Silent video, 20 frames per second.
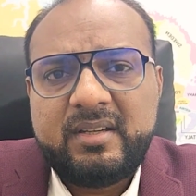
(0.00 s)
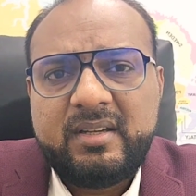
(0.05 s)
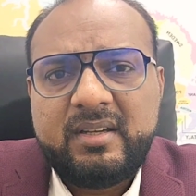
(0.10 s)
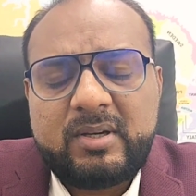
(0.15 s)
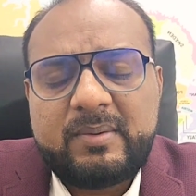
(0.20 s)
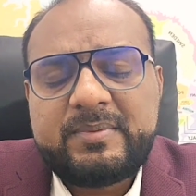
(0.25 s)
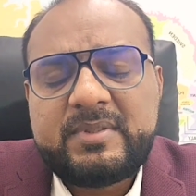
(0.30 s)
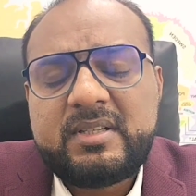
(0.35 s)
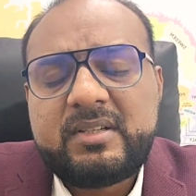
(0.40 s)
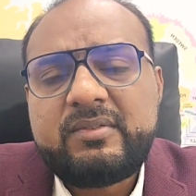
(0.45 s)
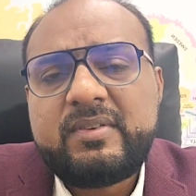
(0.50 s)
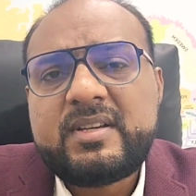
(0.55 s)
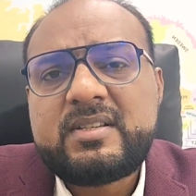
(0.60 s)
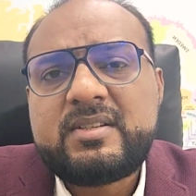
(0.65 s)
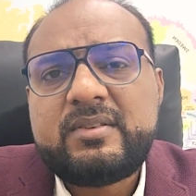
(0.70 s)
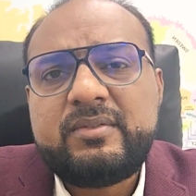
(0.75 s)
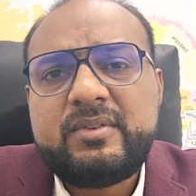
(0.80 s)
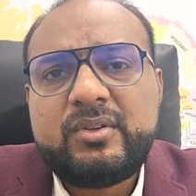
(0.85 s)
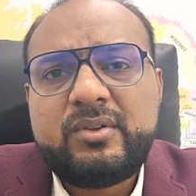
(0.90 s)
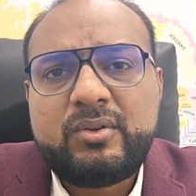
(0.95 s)
तो आपसे रिक्वेस्ट
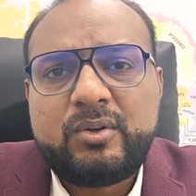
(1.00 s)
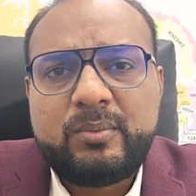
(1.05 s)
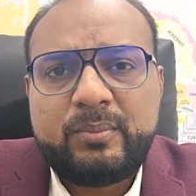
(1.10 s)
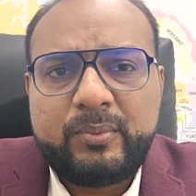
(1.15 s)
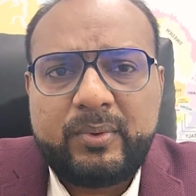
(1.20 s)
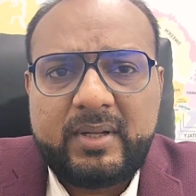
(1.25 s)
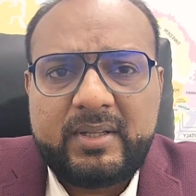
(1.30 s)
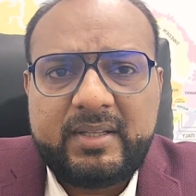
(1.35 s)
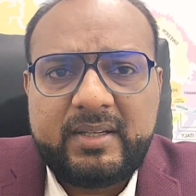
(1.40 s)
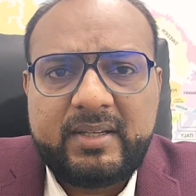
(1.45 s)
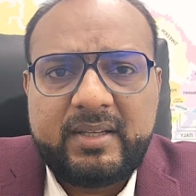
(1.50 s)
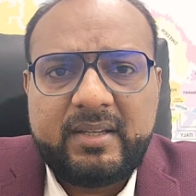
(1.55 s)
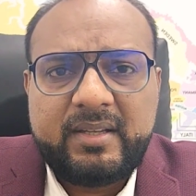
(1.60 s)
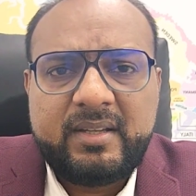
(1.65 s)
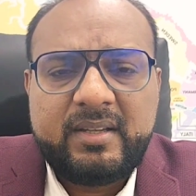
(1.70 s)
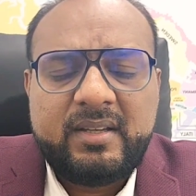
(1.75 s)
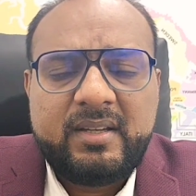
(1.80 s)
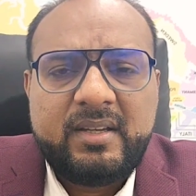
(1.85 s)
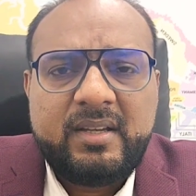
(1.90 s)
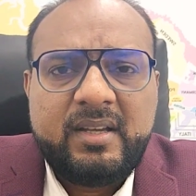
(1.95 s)
है वीडियो को पूरा
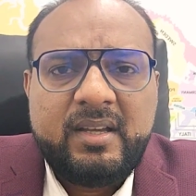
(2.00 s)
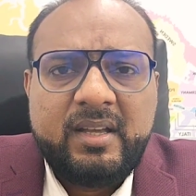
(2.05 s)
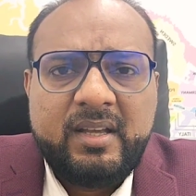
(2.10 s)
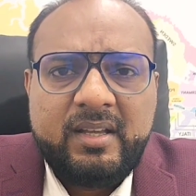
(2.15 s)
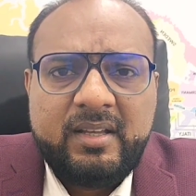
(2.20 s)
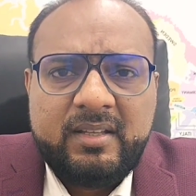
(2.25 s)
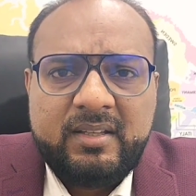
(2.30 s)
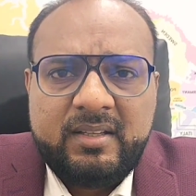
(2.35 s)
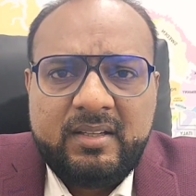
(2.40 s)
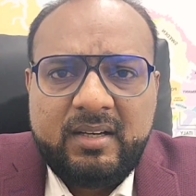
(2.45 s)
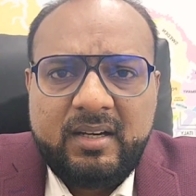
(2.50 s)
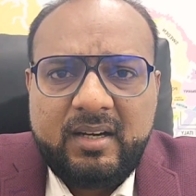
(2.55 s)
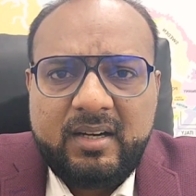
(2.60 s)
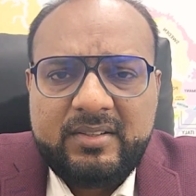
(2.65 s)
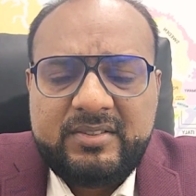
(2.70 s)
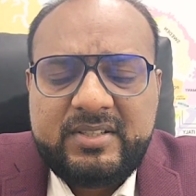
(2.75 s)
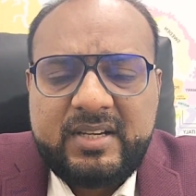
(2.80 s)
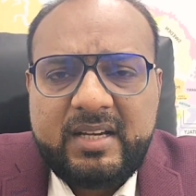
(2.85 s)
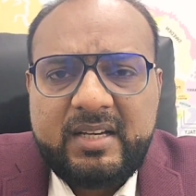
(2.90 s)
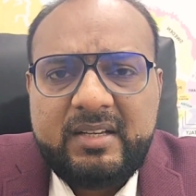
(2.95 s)
देखें
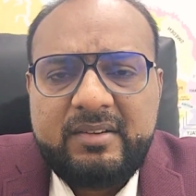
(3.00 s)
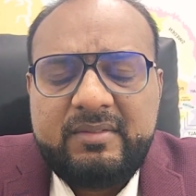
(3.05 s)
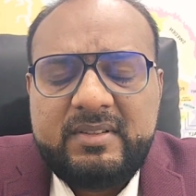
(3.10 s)
शेंगन uh,